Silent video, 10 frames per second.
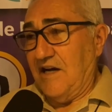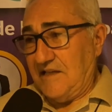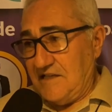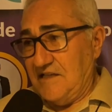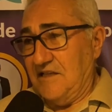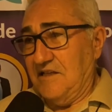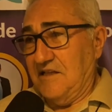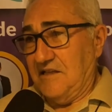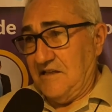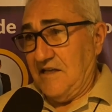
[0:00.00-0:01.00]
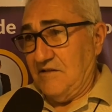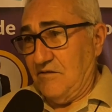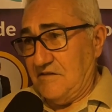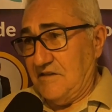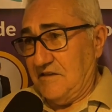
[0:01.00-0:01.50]
aqui na
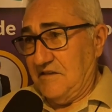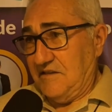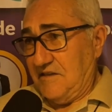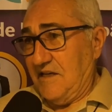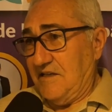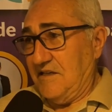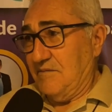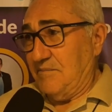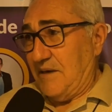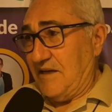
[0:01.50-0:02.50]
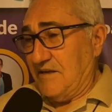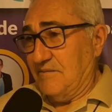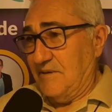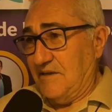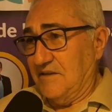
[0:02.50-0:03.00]
nossa querida
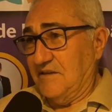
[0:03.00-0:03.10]
Paraíba